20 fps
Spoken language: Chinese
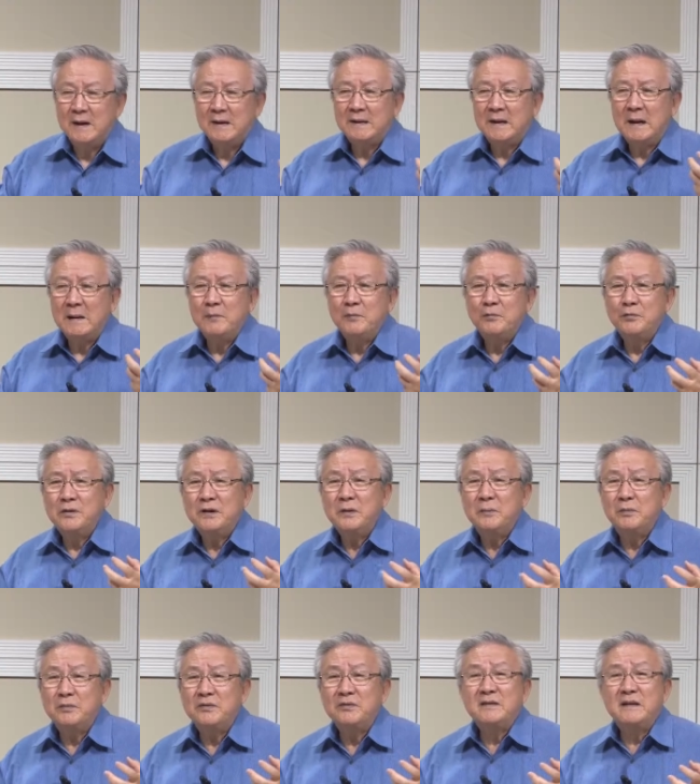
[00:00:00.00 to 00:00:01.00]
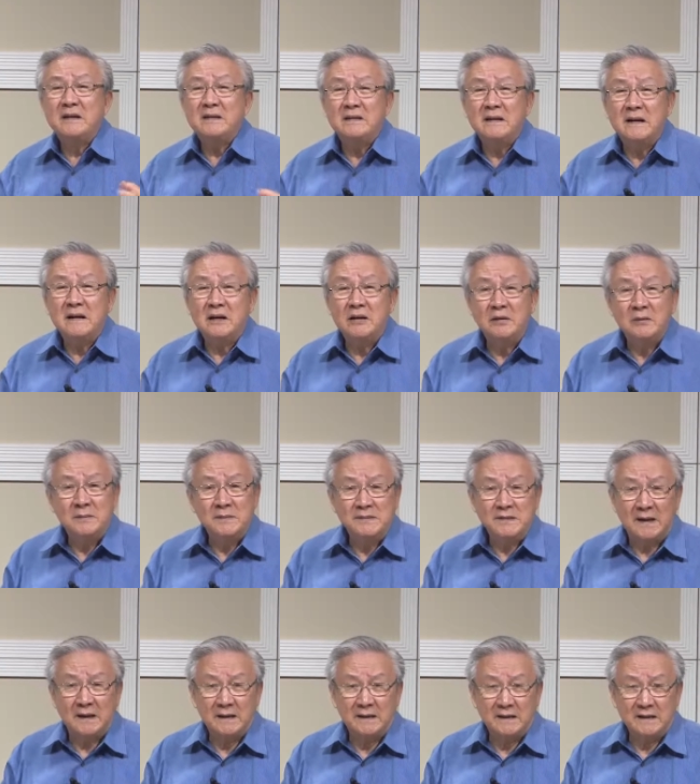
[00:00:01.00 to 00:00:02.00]
它的目的不是在这里跟我们
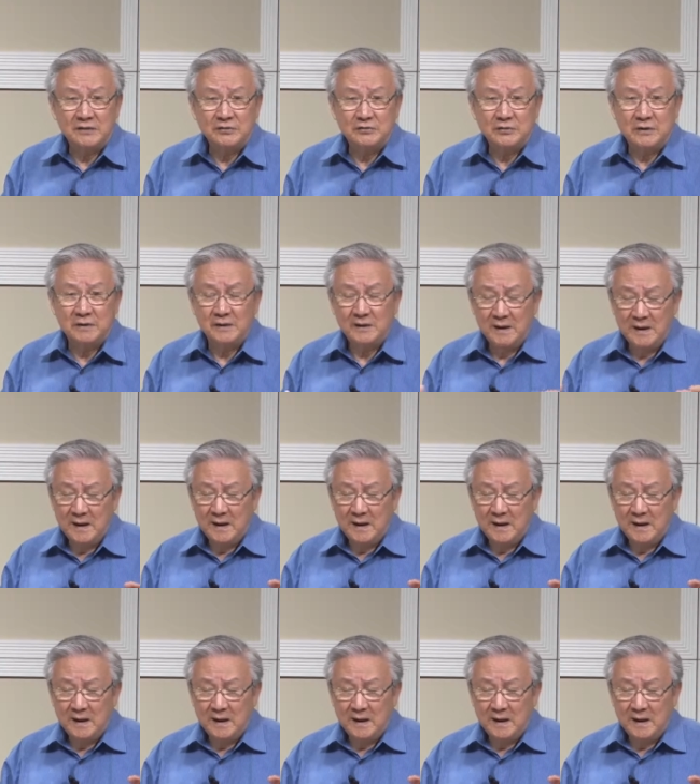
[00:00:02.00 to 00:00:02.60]
讲科学，